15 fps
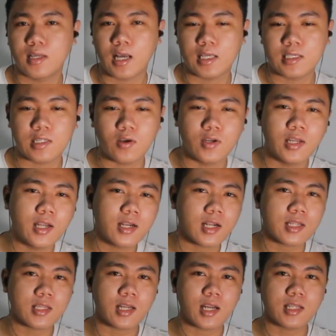dikasih tahu dan
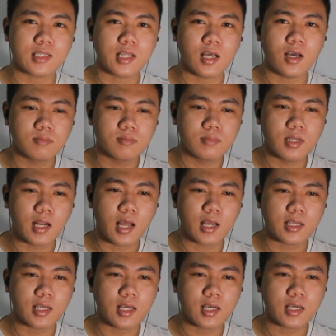rata-rata
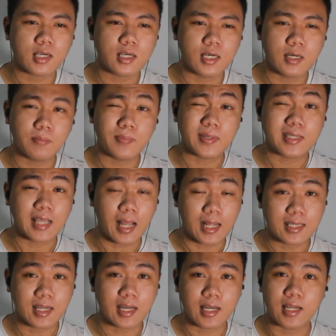bilangnya ke
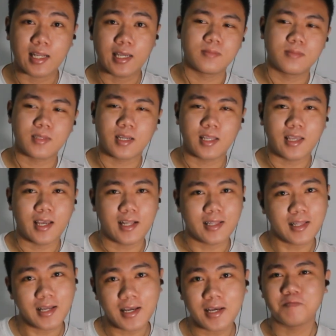pesantren ya.
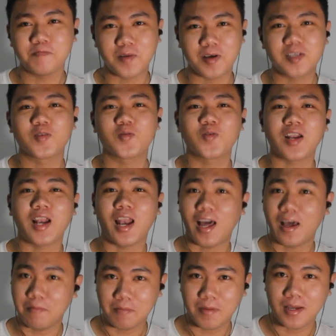Ternyata masuk ke
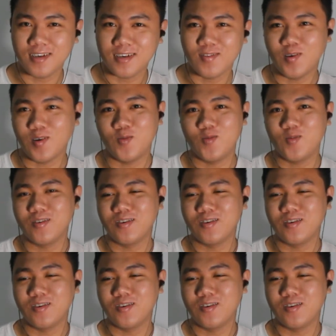lapas. Wow.